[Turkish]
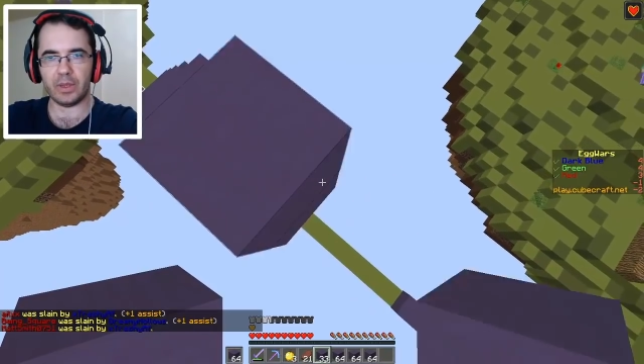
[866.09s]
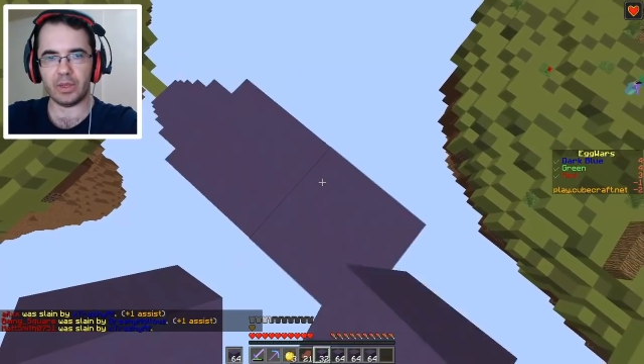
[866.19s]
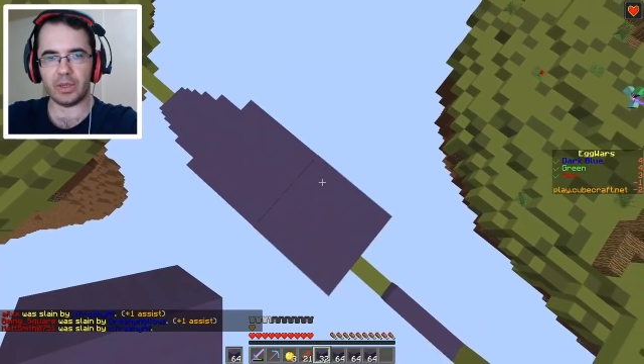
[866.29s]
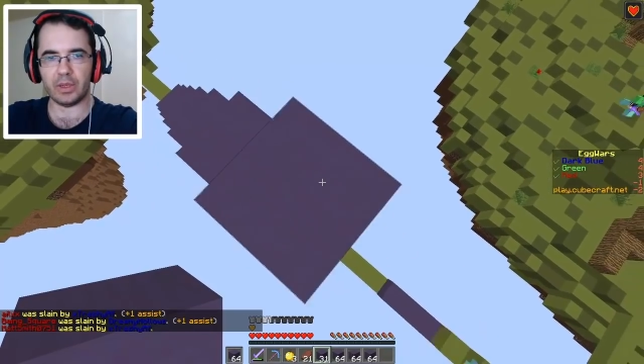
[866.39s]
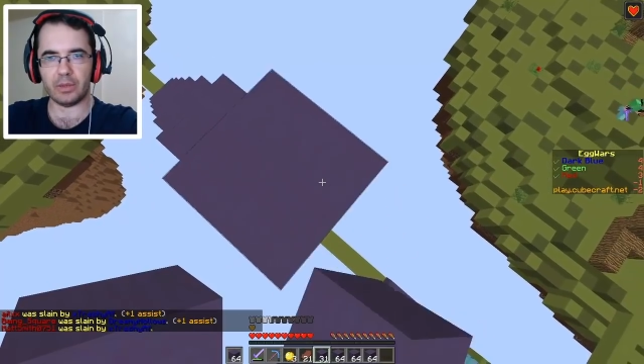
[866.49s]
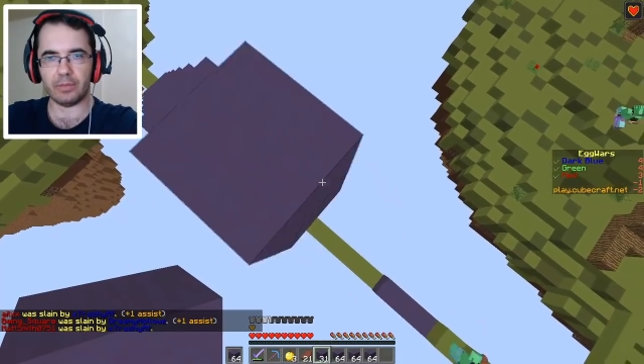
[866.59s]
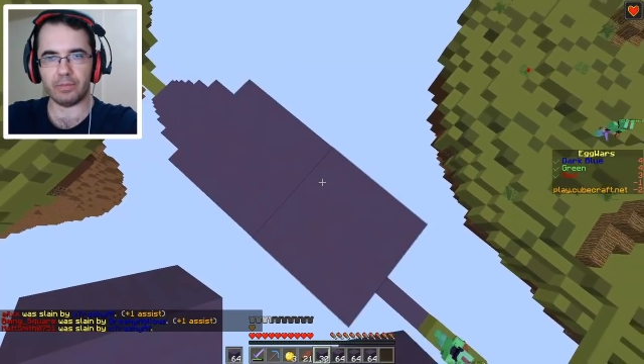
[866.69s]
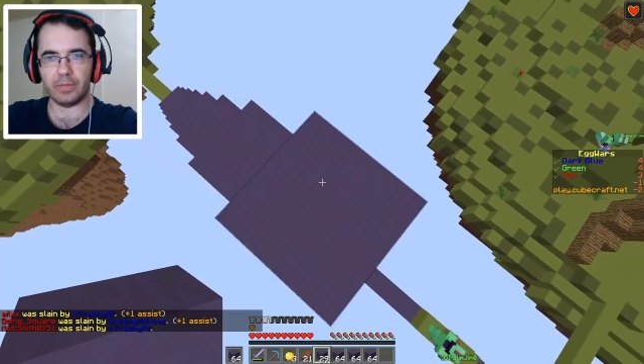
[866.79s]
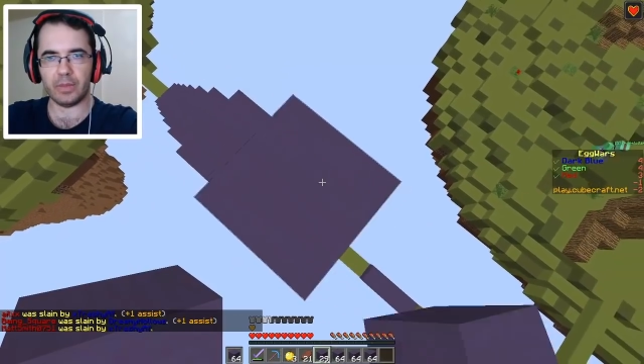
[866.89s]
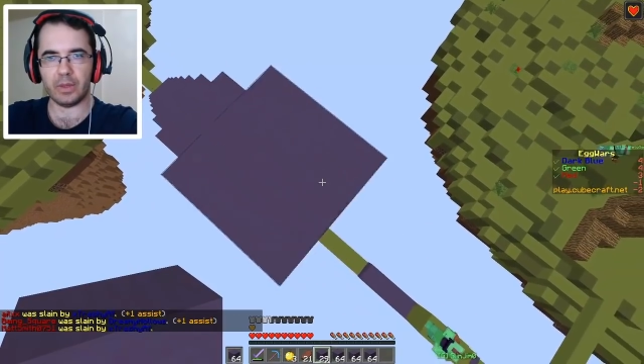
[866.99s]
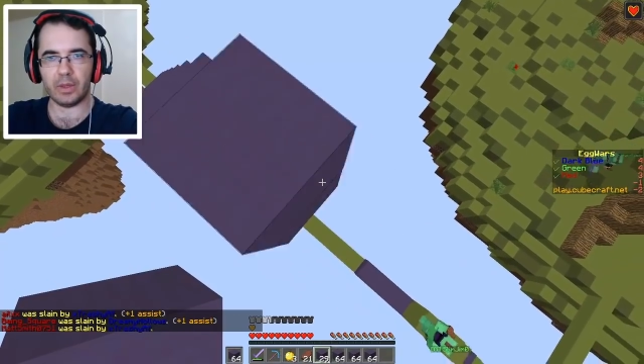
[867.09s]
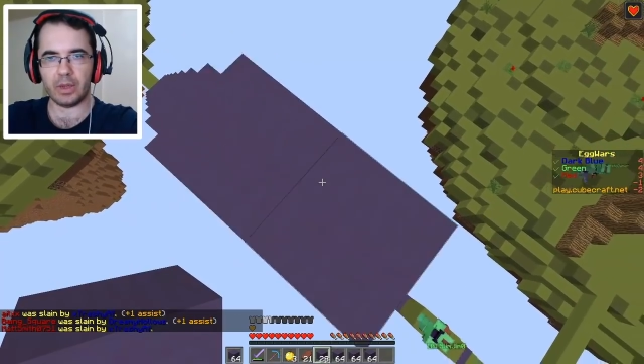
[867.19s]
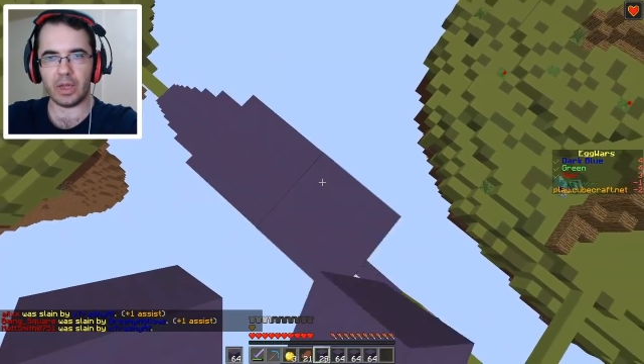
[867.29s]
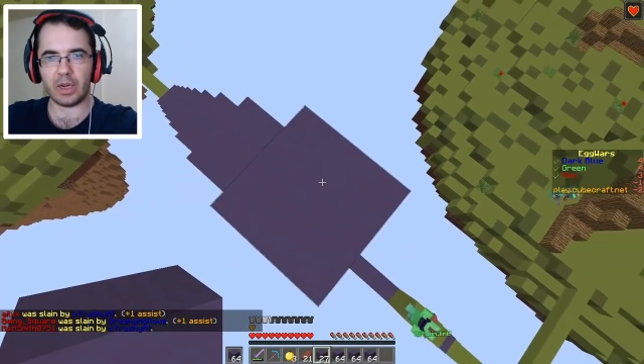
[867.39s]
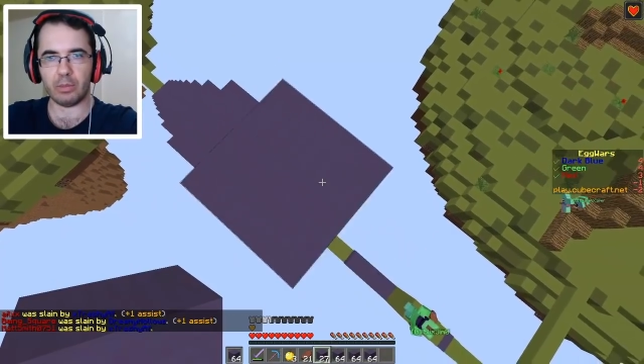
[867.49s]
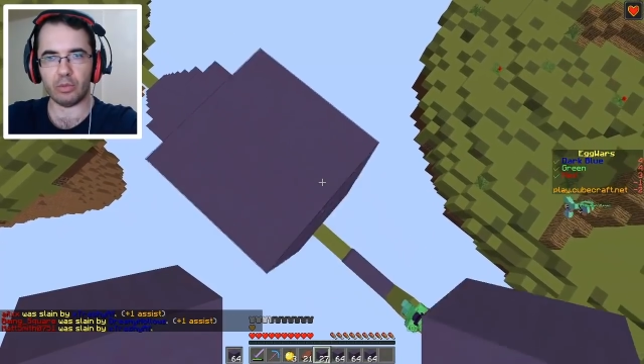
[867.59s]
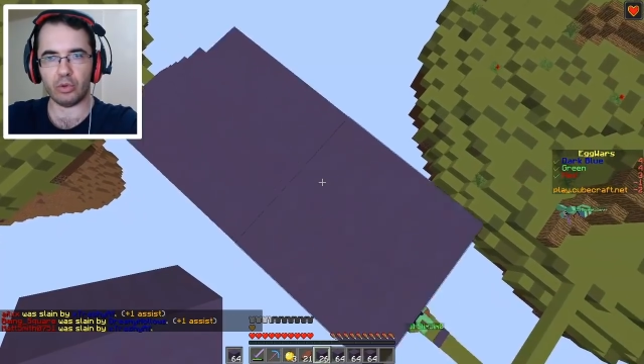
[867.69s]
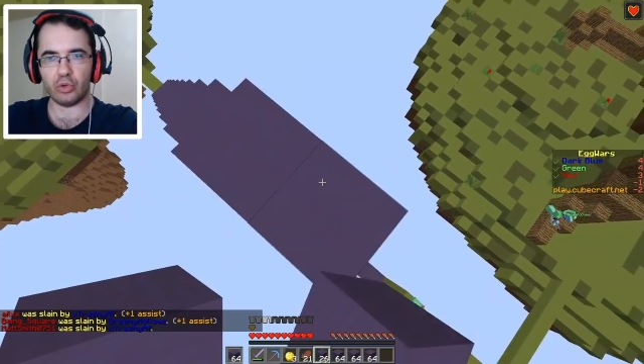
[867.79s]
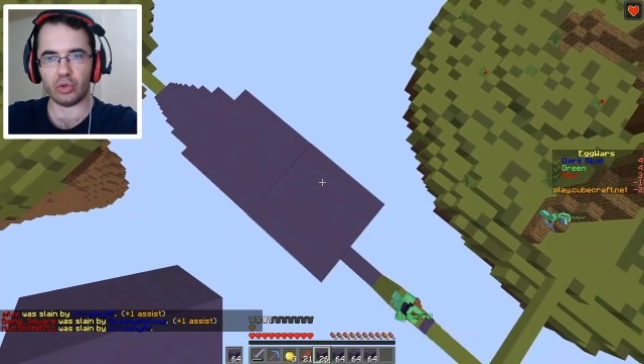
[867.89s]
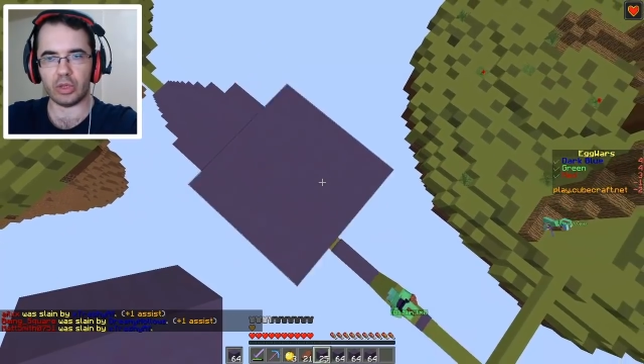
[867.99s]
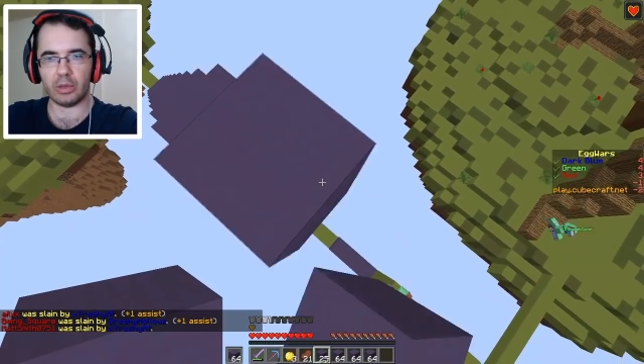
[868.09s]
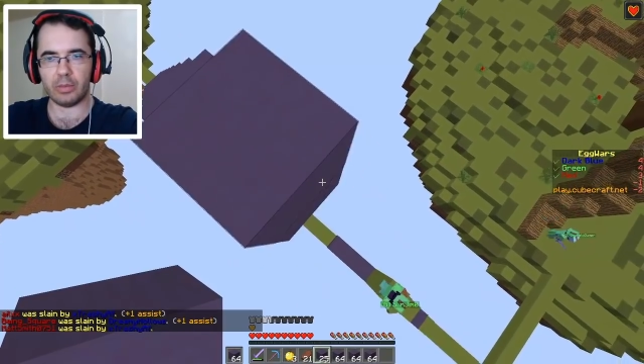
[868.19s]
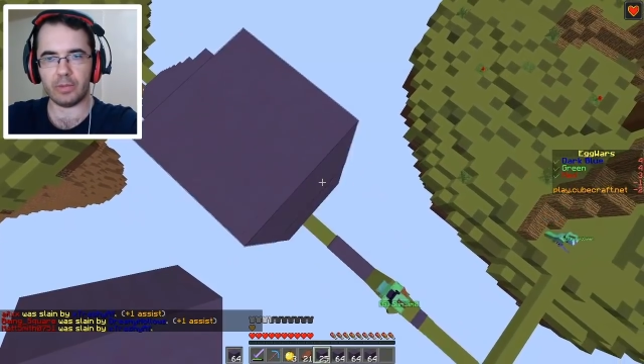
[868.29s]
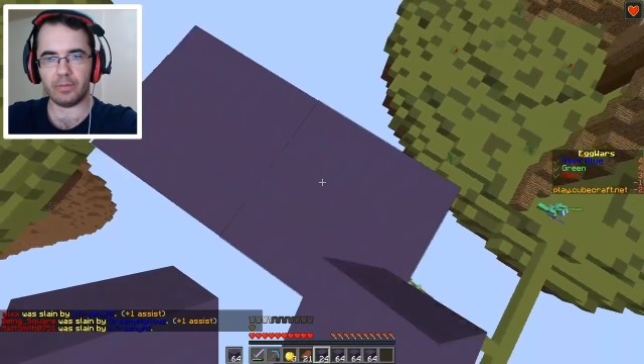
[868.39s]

Ee, arkam dönük şu anda ama.